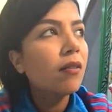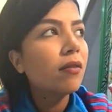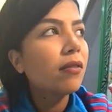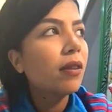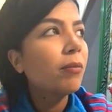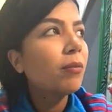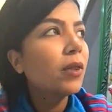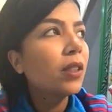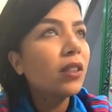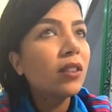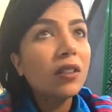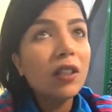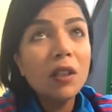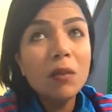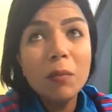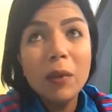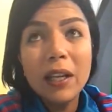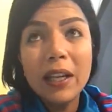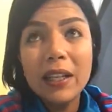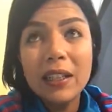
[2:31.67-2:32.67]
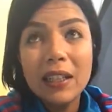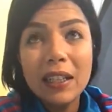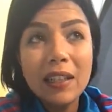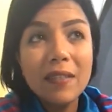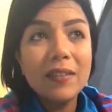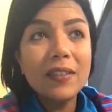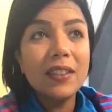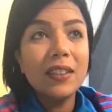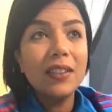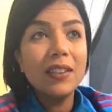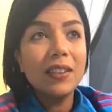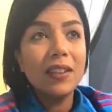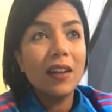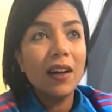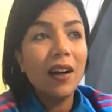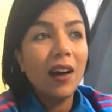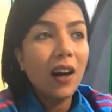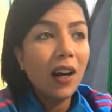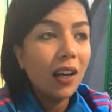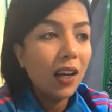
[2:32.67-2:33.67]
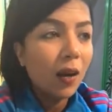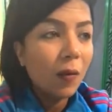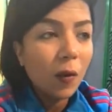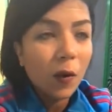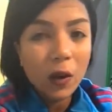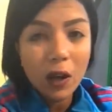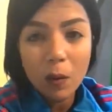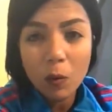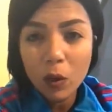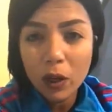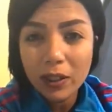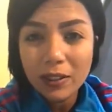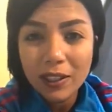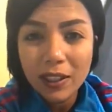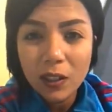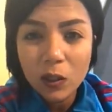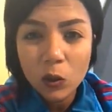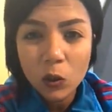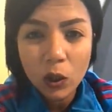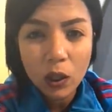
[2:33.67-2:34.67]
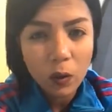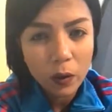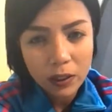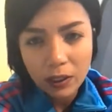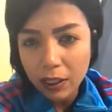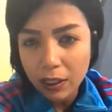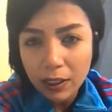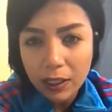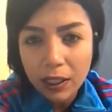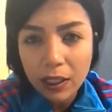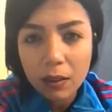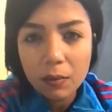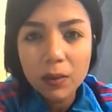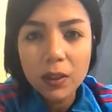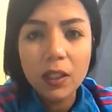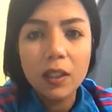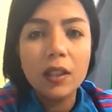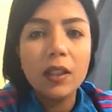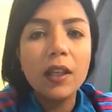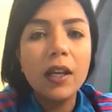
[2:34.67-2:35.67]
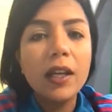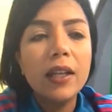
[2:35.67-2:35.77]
فمن الصدمة لقيت نفسي رايحة لها بقول لها ممكن أسألك سؤال هو أنت عندك كام سنة